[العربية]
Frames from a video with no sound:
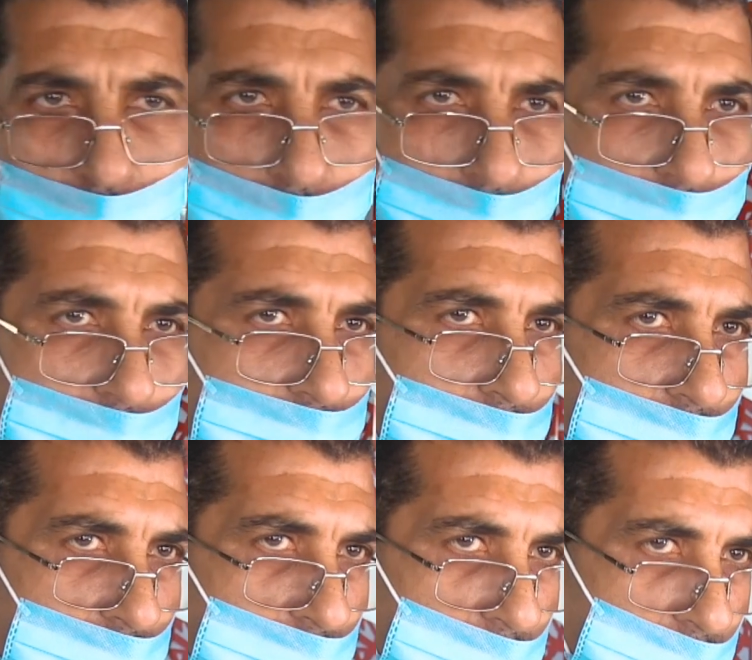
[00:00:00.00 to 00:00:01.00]
راه ما غادي
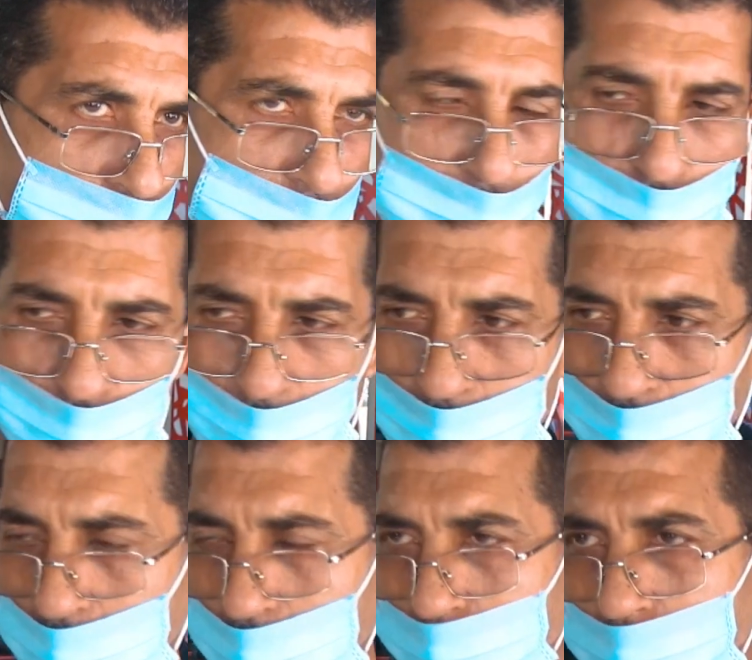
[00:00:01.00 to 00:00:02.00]
تخلص لي لا بيرسونيل
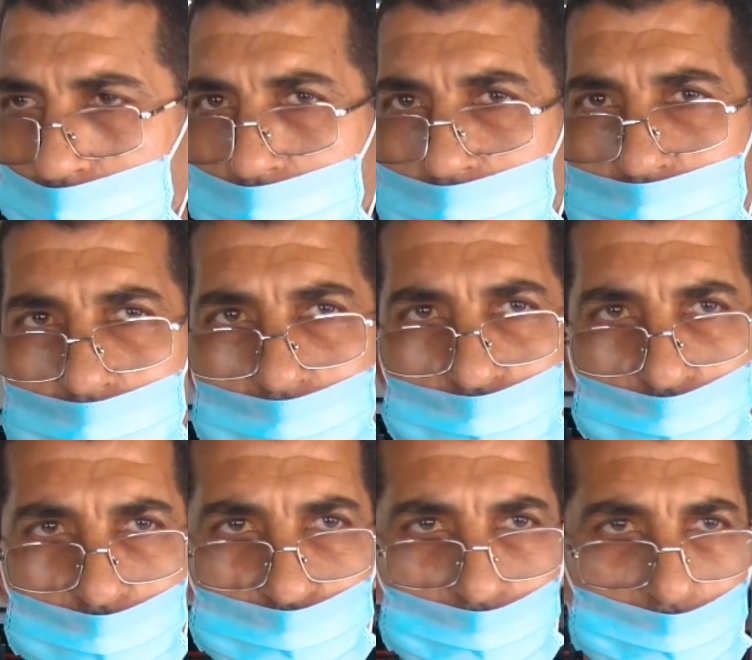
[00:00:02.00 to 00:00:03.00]
ما تخلص لي
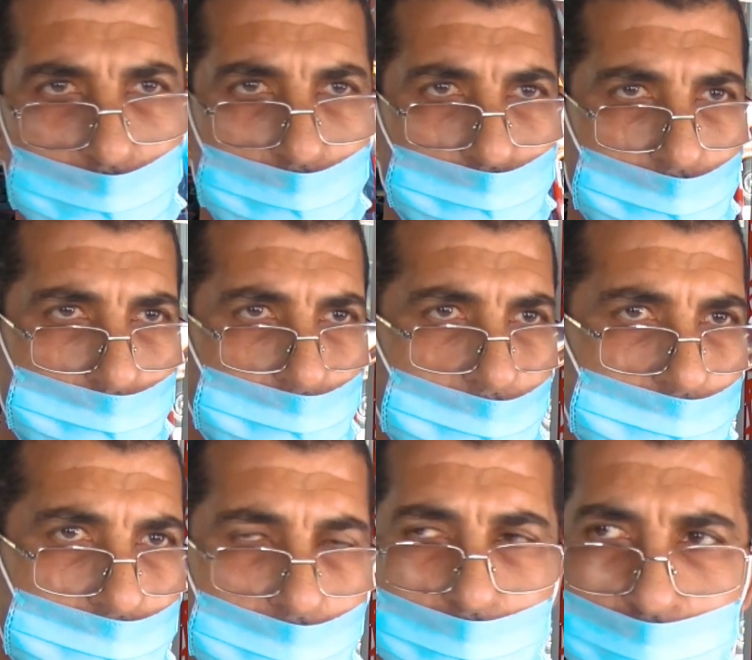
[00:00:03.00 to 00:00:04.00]
شارج ديال القهوه ما غادي
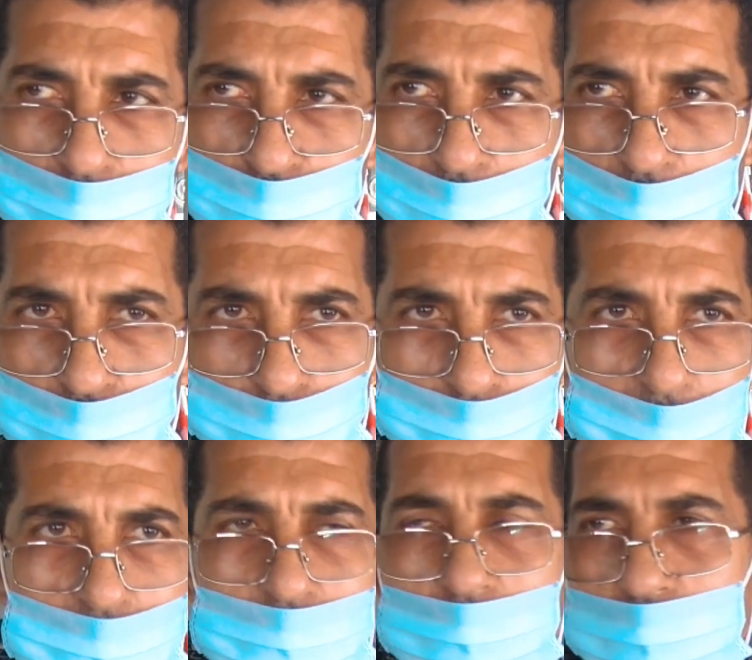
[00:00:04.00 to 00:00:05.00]
دير لي حتى شي حاجه
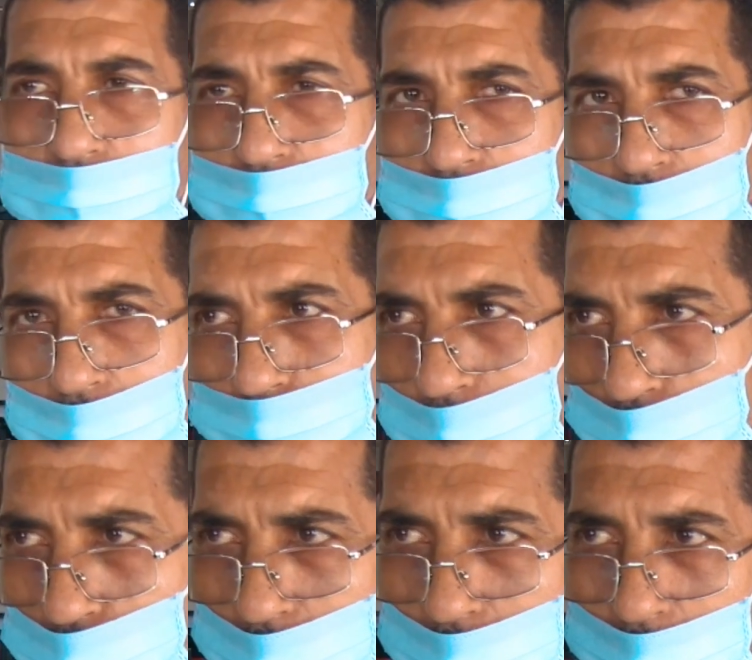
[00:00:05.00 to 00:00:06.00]
بالعكس غادي تزيدني اعباء
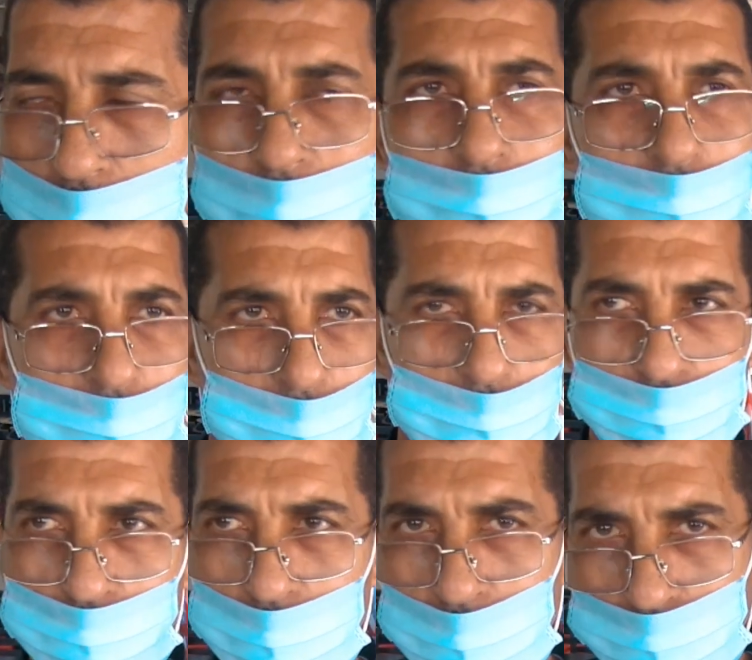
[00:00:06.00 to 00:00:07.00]
اخرى انا
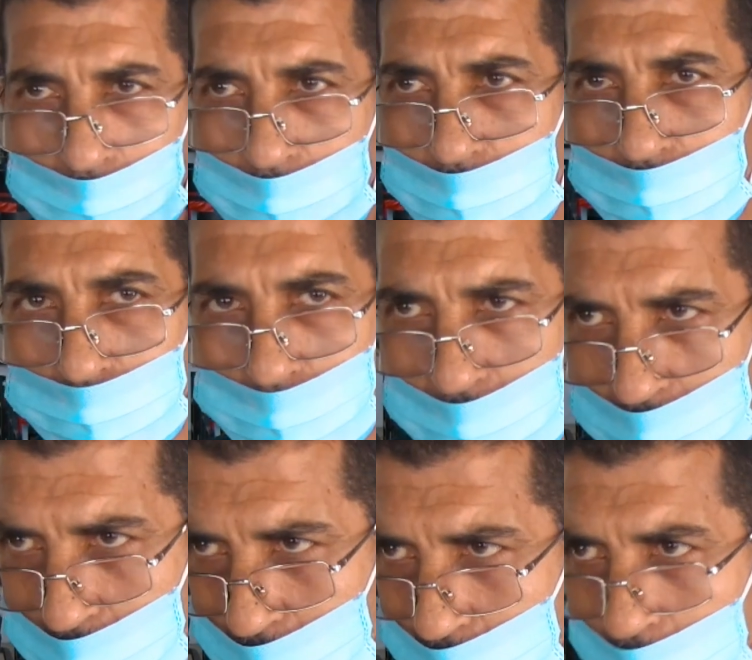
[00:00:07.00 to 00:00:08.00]
كنفضل بانني نبقى
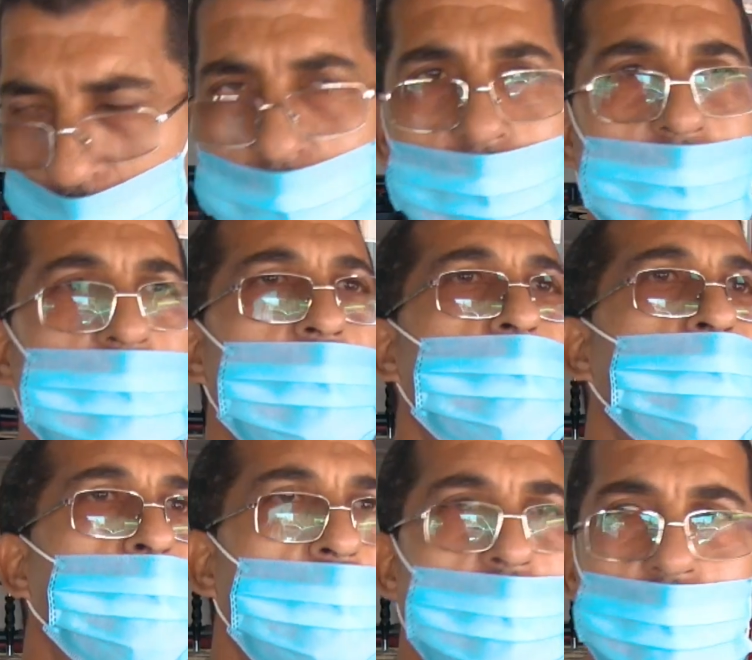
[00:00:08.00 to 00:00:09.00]
ساد حتى
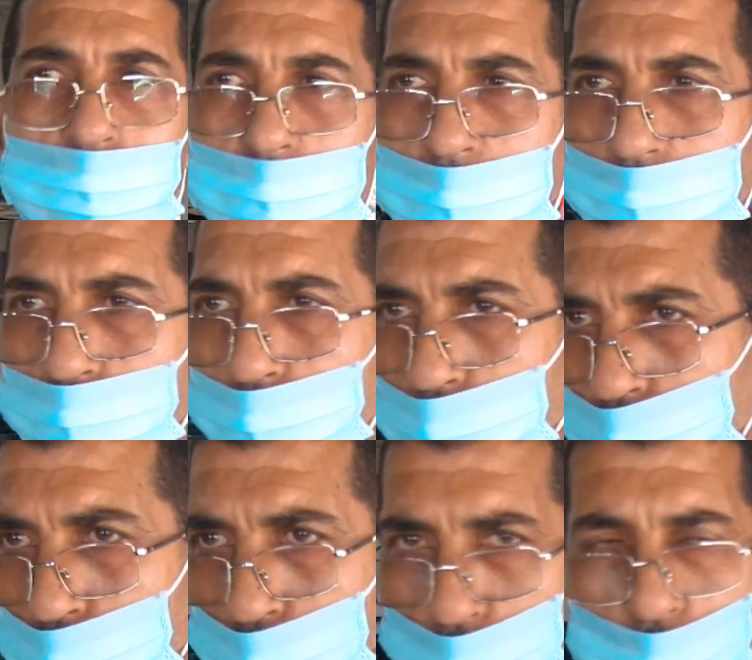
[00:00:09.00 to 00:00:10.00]
تكون الخدمه
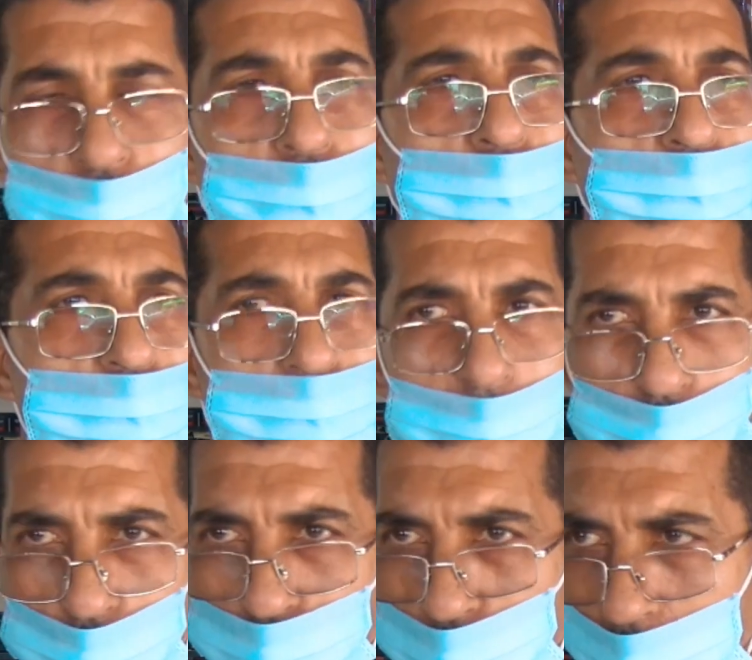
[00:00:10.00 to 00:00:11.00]
بالوضوح وتبان
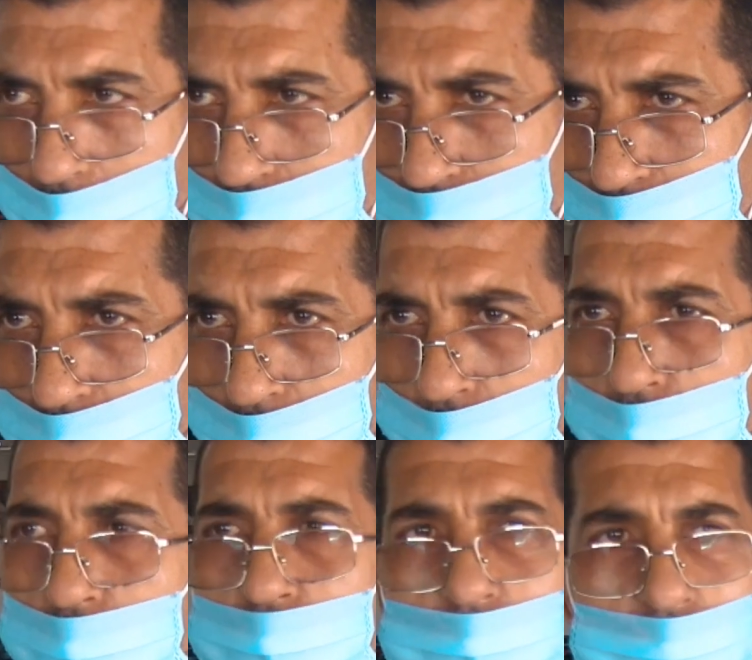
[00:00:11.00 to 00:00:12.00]
الامور احسن
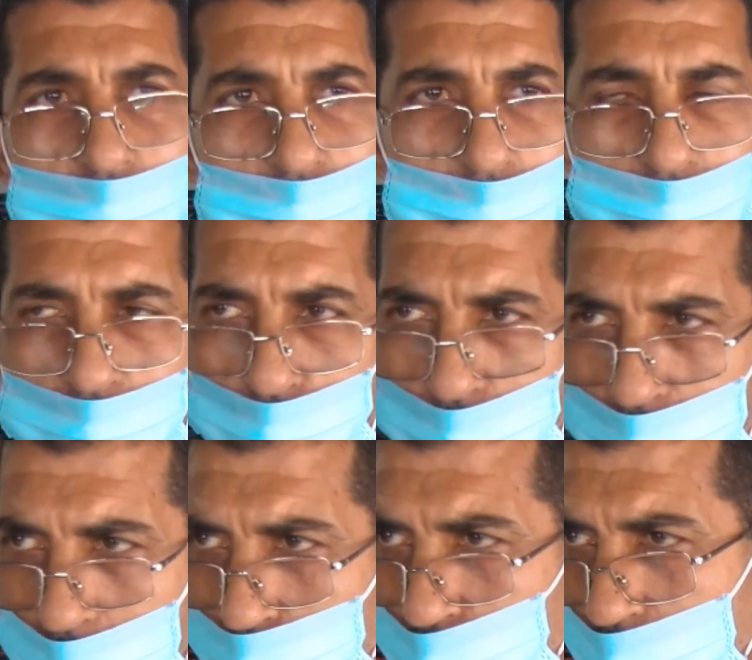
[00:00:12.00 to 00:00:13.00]
آه، نقدر
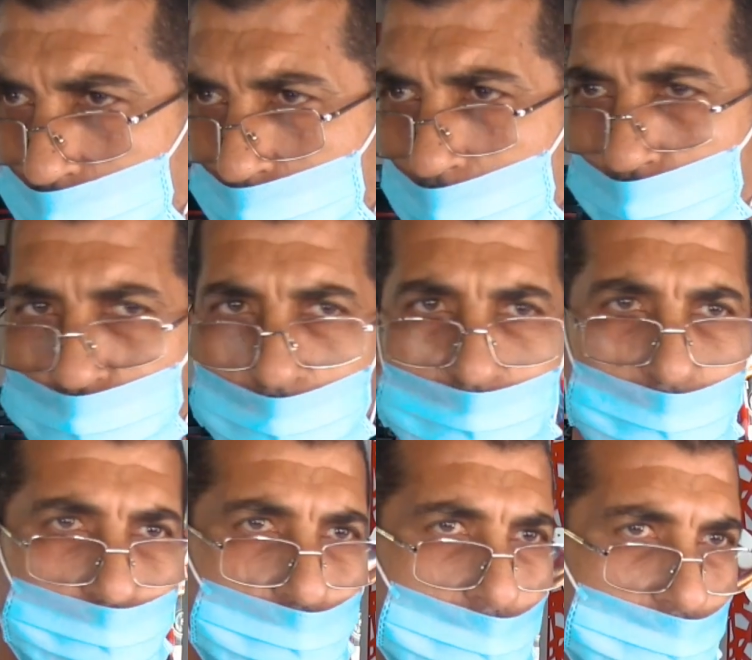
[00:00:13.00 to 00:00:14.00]
نحترموا التباعد
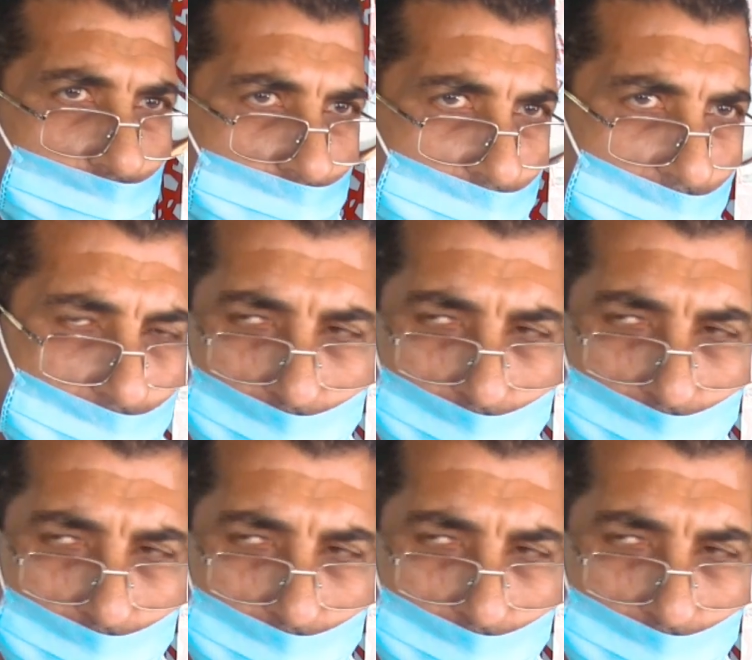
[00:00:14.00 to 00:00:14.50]
نحترموا كاع جميع